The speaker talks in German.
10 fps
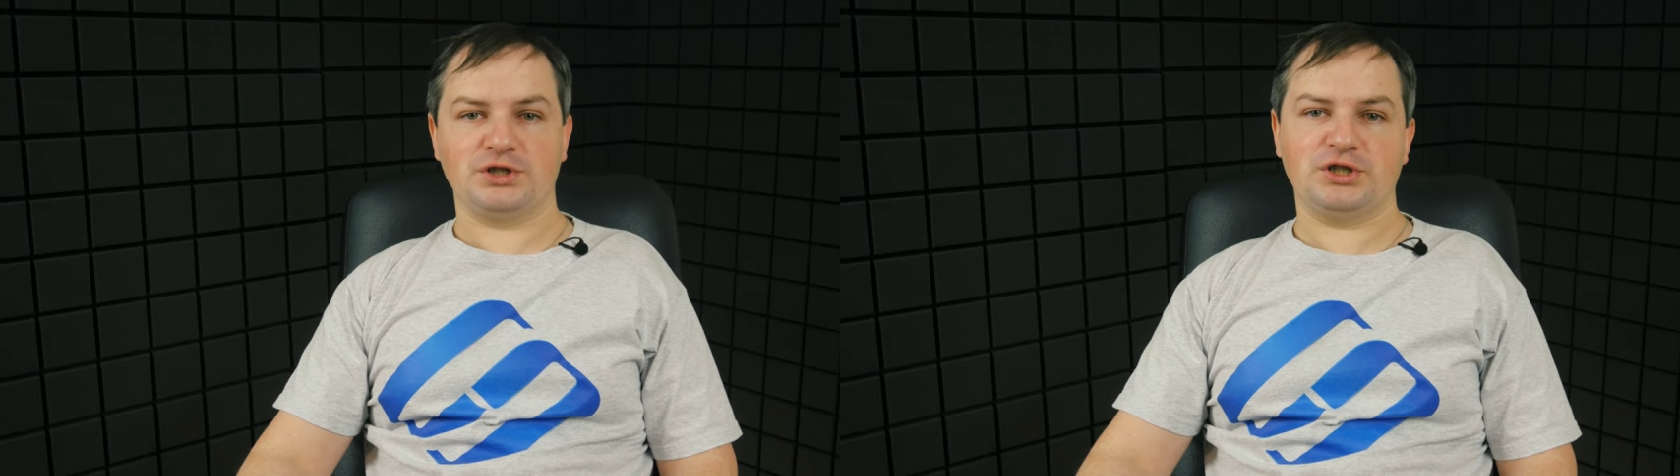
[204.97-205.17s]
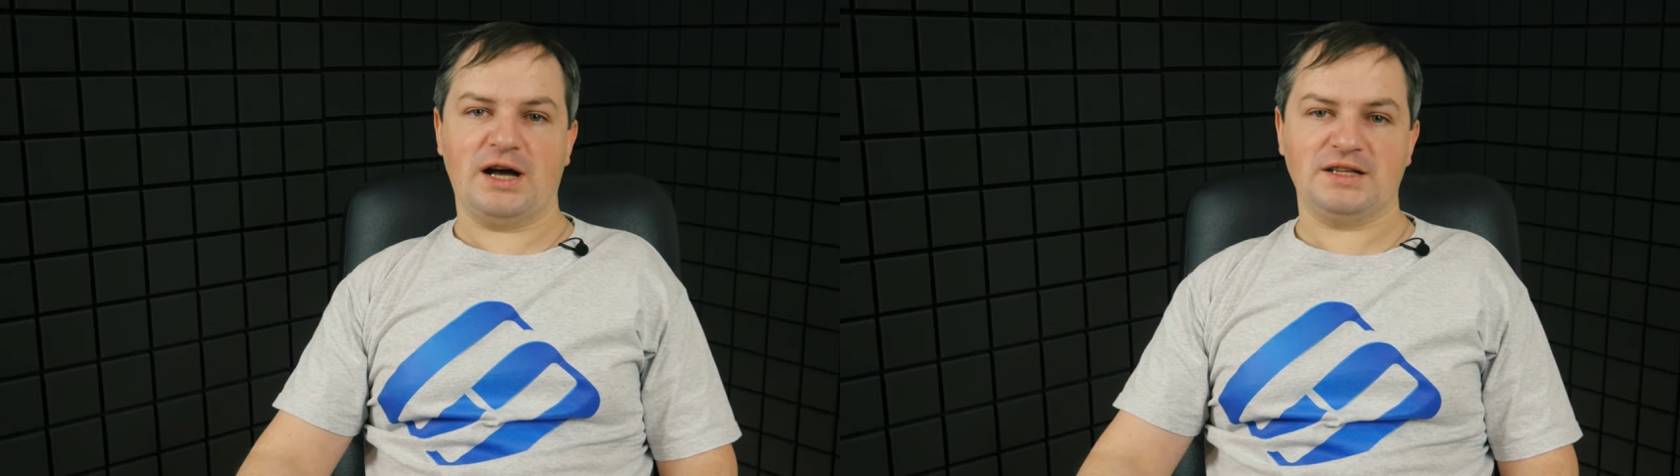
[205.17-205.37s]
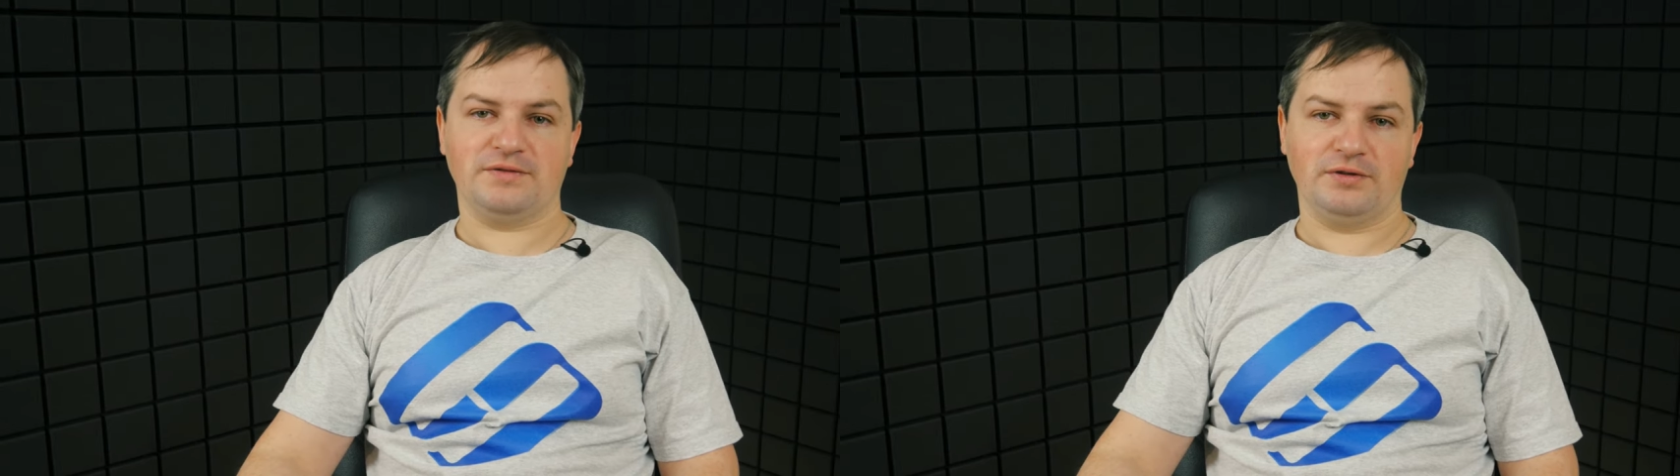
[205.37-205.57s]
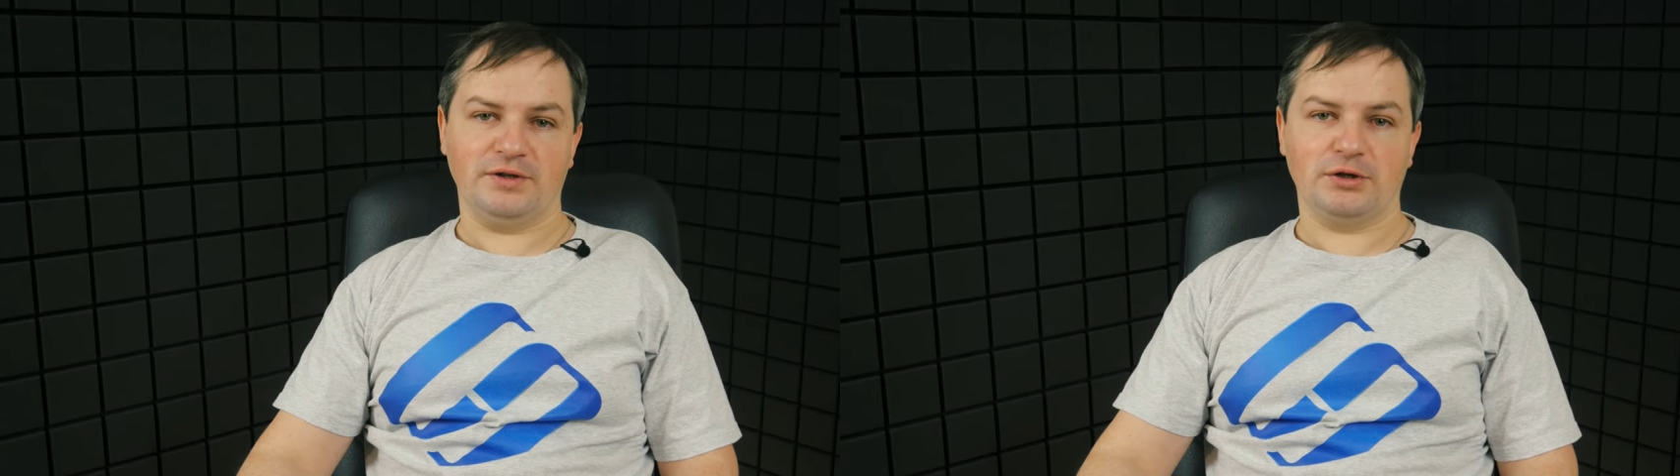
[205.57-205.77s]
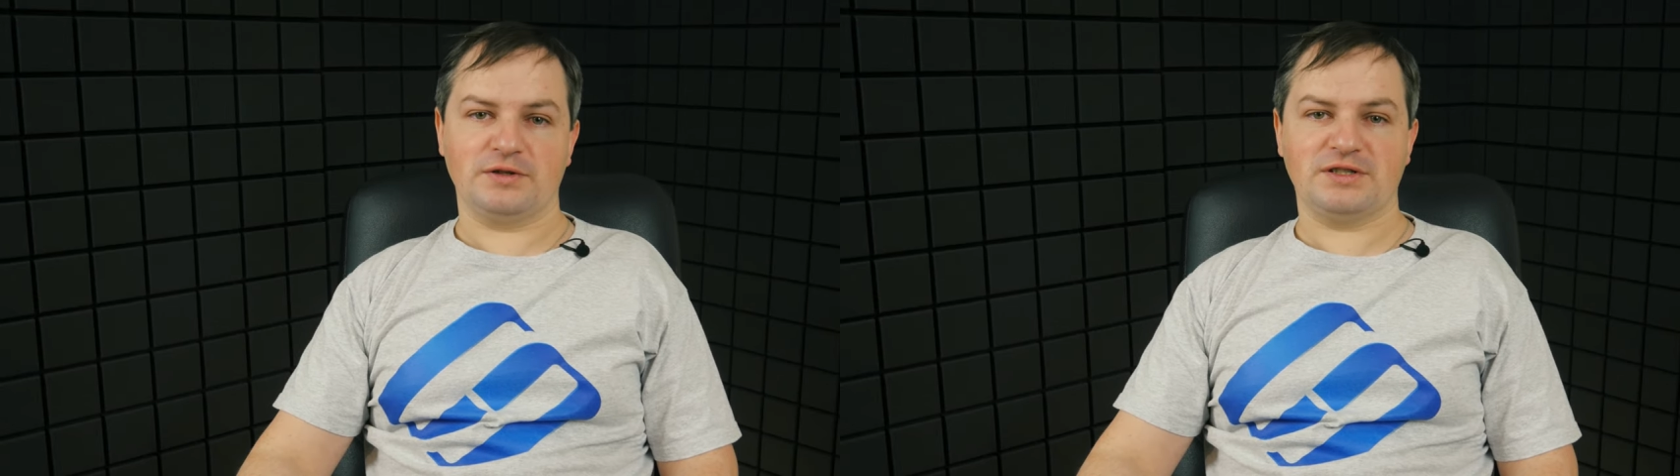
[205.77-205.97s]
Starts von
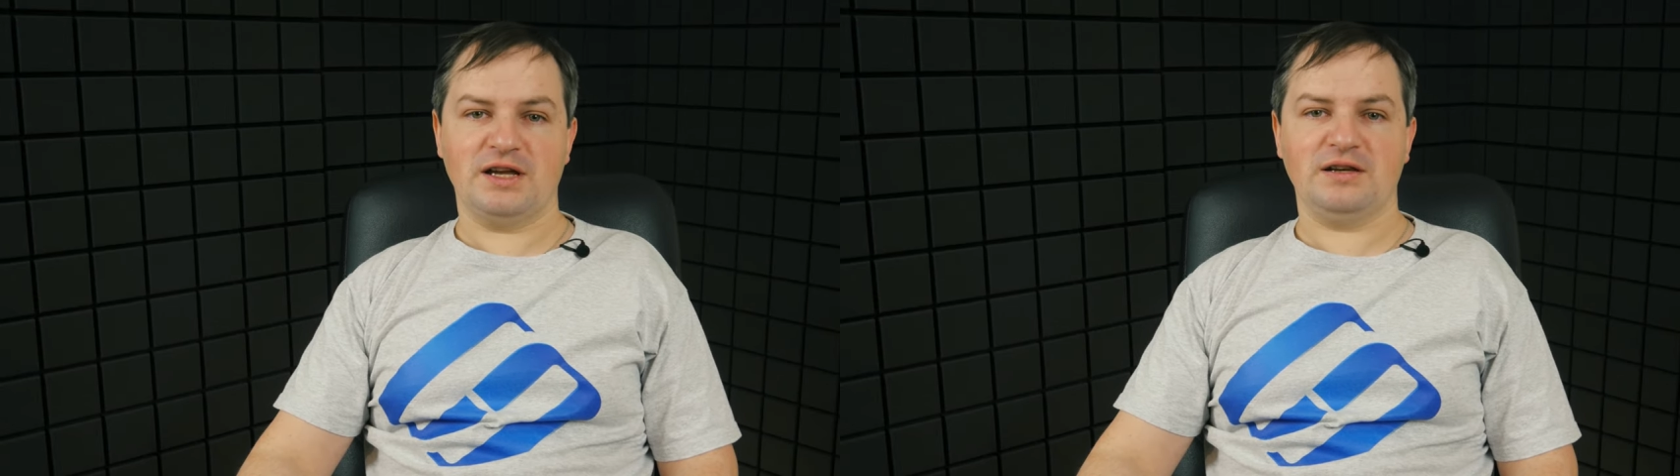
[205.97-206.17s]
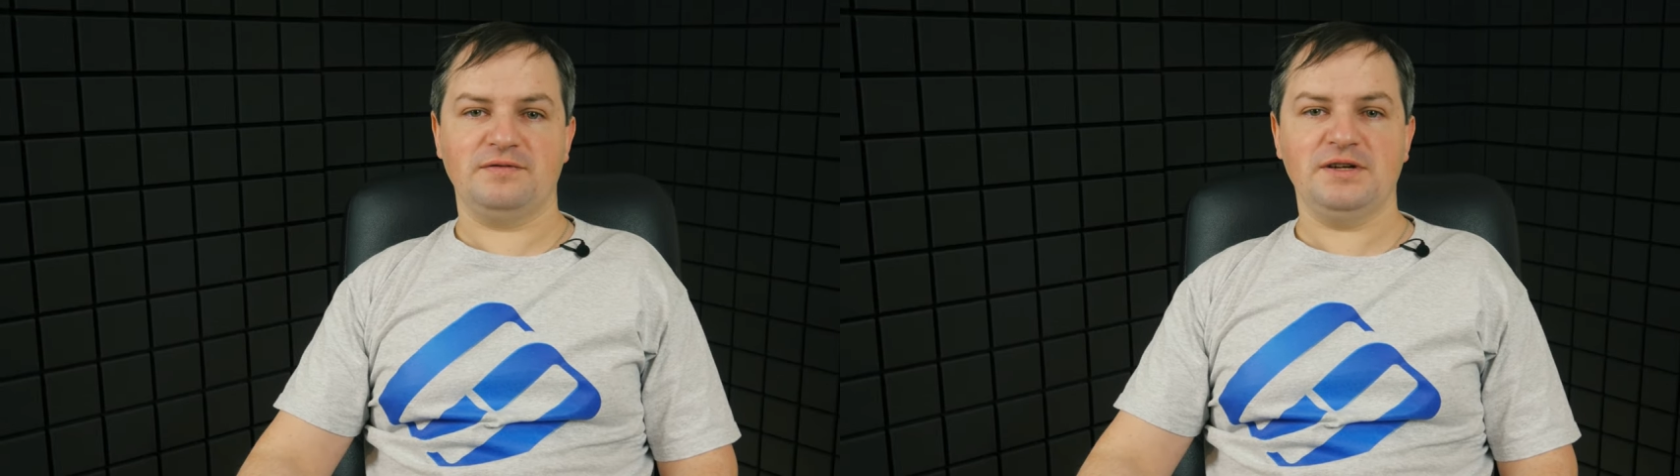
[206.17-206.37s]
Windows 10